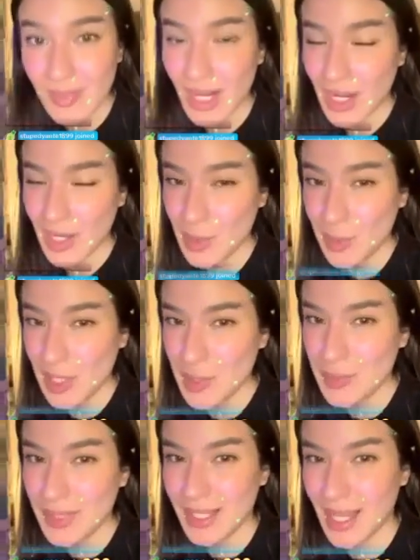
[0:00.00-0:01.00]
Kayo kayo
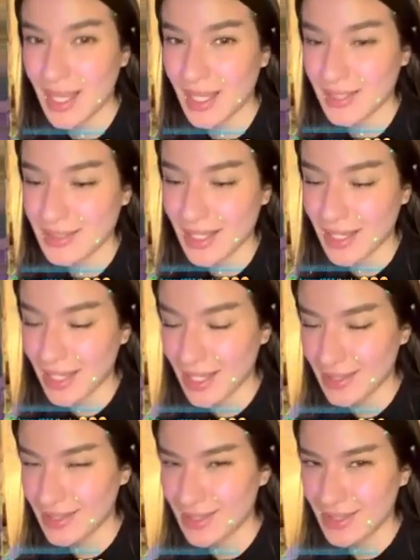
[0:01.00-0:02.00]

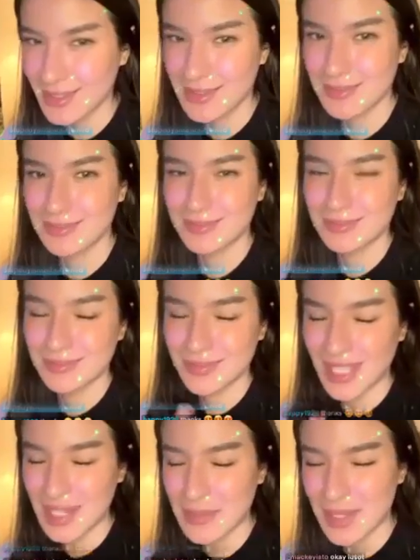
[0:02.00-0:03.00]
magkakasakit.
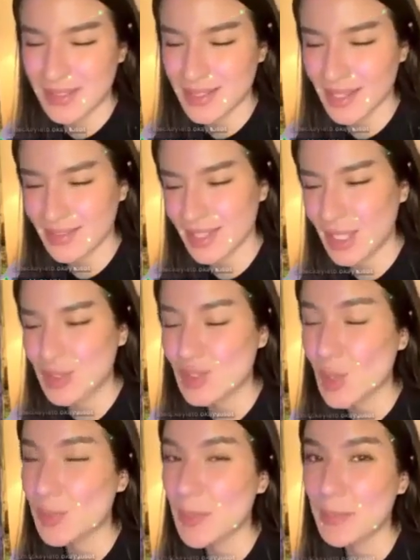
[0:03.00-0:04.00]
Hirap magkasakit ngayon.
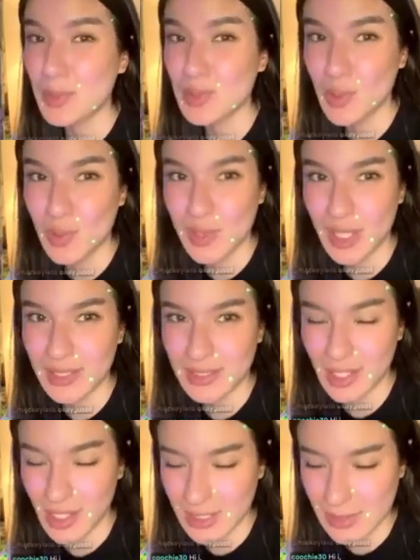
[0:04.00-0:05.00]
Sobrang puno lahat ng
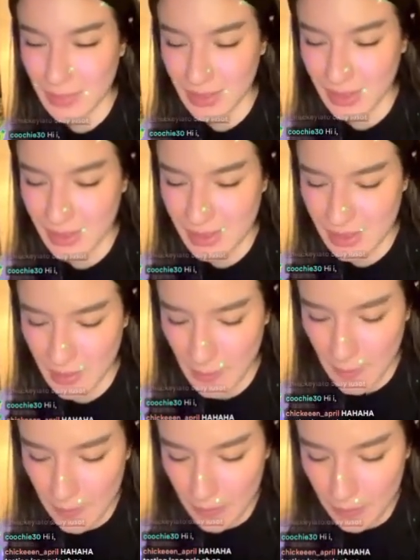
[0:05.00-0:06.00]
hospitals.
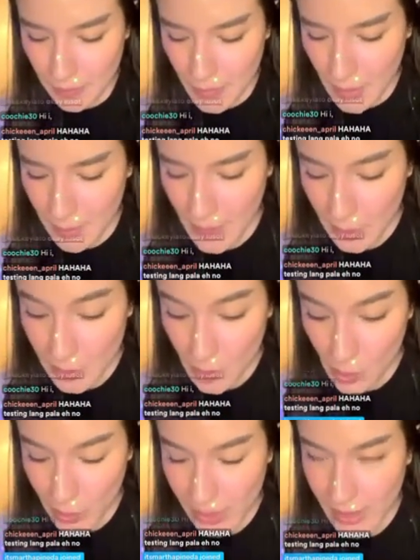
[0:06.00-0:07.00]
Meron
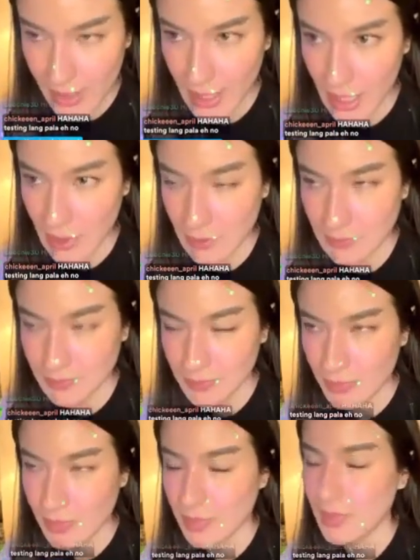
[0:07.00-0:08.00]
akong kilala,
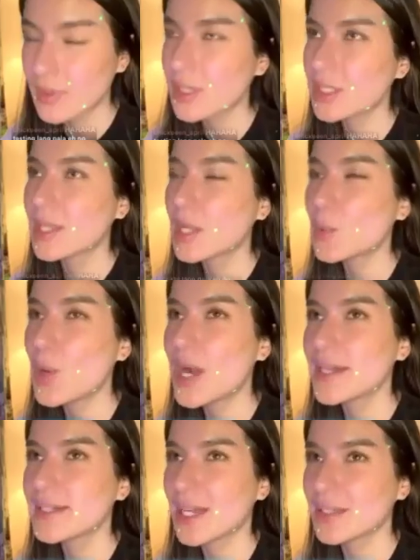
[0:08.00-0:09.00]
dalawang
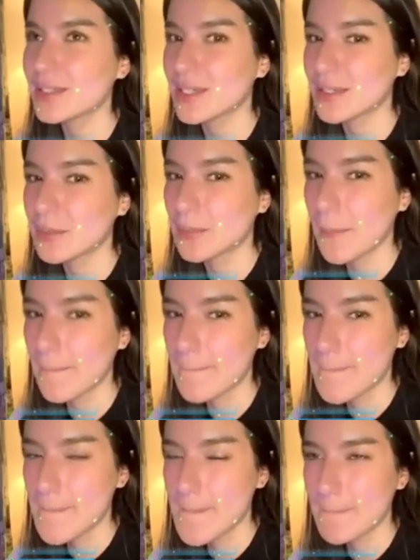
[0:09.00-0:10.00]
anak niya,
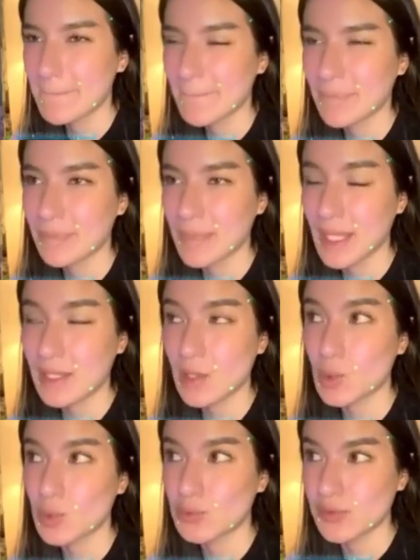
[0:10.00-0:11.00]

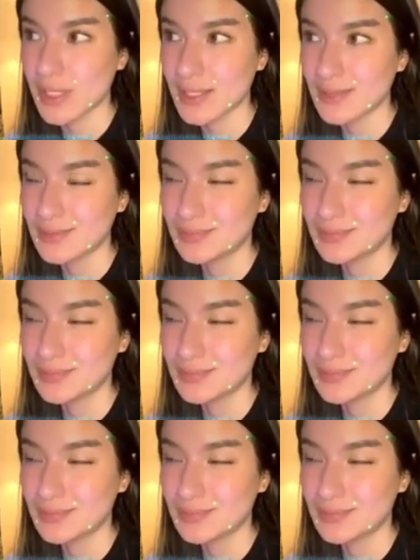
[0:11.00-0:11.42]
nagka-COVID